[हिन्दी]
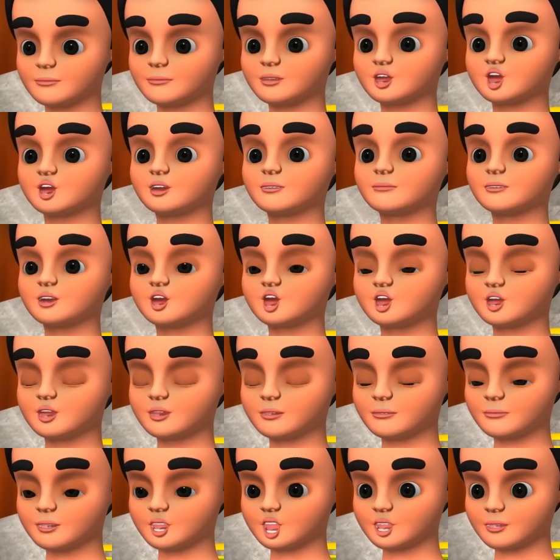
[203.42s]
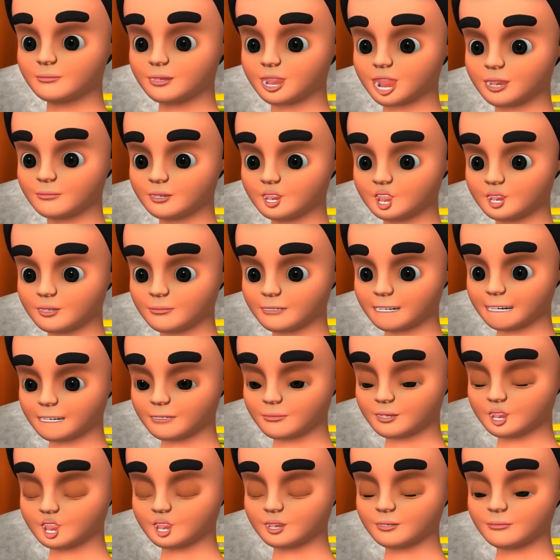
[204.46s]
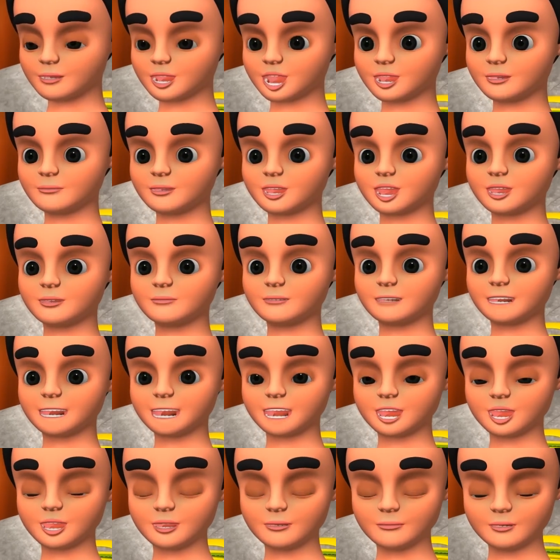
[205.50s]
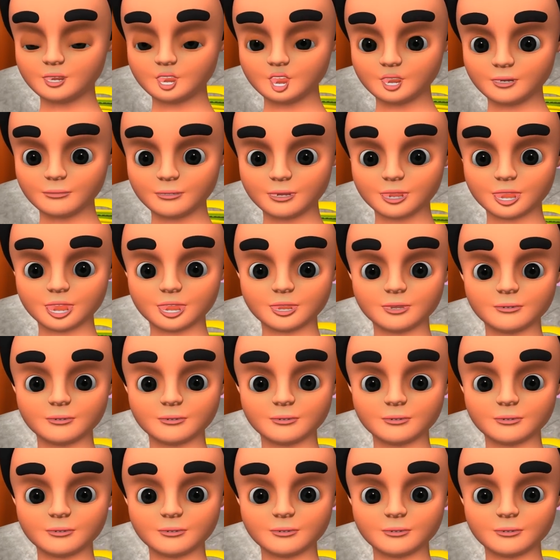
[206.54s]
ओहो अब तो बांस के जंगल वाले रास्ते से जाना पड़ेगा